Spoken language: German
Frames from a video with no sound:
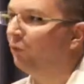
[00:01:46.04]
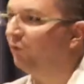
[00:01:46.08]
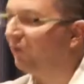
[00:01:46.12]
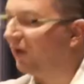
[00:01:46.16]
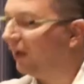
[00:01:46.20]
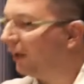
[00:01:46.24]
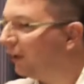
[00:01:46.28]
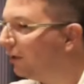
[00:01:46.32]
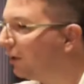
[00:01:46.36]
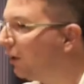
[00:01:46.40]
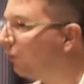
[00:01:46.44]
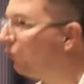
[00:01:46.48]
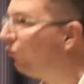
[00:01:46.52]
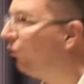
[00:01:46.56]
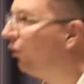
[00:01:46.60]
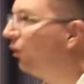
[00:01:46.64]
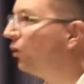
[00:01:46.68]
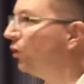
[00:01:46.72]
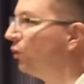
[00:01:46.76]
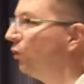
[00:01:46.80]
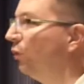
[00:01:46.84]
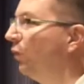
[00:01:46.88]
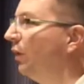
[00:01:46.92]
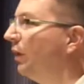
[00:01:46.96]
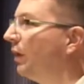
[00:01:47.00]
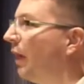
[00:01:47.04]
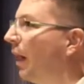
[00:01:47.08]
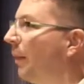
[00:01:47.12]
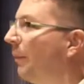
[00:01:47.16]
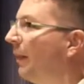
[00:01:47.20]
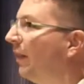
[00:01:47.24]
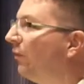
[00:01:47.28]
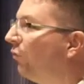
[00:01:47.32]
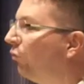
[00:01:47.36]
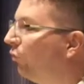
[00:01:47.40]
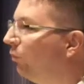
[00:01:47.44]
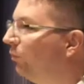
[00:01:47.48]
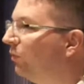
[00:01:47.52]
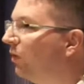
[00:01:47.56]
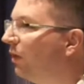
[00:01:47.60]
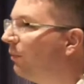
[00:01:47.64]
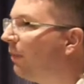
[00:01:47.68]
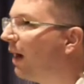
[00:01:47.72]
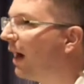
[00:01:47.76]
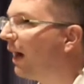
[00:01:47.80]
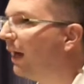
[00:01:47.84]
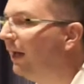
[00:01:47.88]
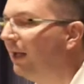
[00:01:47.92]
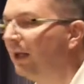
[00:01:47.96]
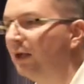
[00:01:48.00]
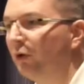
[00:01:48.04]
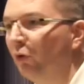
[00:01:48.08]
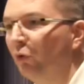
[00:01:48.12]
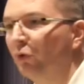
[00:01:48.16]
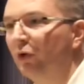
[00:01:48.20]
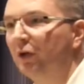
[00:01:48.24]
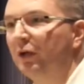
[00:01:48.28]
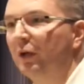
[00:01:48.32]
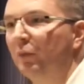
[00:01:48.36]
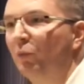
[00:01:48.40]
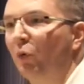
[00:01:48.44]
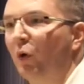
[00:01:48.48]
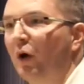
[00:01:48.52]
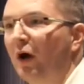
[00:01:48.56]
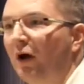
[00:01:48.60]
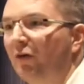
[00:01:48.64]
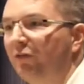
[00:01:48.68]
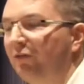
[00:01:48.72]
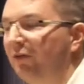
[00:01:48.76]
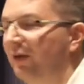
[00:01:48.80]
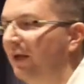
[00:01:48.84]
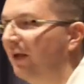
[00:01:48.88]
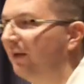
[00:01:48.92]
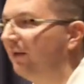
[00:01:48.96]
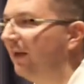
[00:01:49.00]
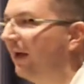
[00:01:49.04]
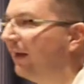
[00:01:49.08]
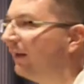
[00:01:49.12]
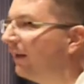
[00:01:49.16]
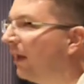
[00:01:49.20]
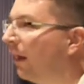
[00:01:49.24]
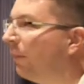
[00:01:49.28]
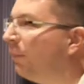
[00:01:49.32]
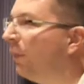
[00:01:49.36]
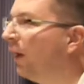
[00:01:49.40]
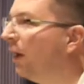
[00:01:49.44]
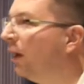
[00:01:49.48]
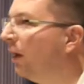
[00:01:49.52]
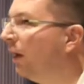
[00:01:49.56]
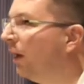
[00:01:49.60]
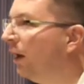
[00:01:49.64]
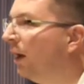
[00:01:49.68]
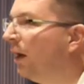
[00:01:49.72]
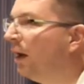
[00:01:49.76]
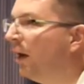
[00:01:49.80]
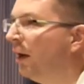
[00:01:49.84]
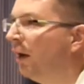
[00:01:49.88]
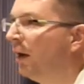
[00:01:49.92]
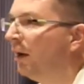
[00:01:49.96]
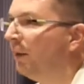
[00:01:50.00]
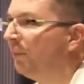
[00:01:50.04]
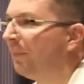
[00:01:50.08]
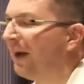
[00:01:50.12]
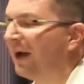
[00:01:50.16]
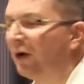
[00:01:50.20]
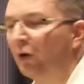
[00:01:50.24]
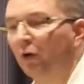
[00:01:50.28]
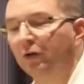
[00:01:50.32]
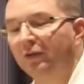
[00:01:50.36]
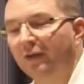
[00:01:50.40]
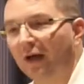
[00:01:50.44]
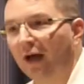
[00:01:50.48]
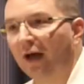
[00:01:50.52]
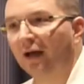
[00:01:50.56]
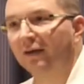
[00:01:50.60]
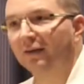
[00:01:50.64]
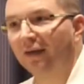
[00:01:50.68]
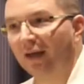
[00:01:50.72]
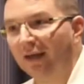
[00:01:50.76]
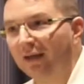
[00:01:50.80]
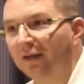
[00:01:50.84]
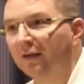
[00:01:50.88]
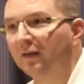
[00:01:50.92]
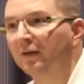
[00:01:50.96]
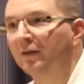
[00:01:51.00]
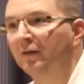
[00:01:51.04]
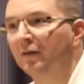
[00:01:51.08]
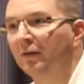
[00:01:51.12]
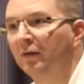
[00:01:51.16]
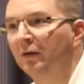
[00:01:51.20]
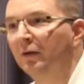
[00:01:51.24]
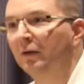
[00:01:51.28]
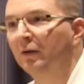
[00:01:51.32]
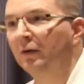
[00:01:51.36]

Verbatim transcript: während der Forschungen damals zum Thema Religion und Demografie entdeckt habe, mein Gott, der hat recht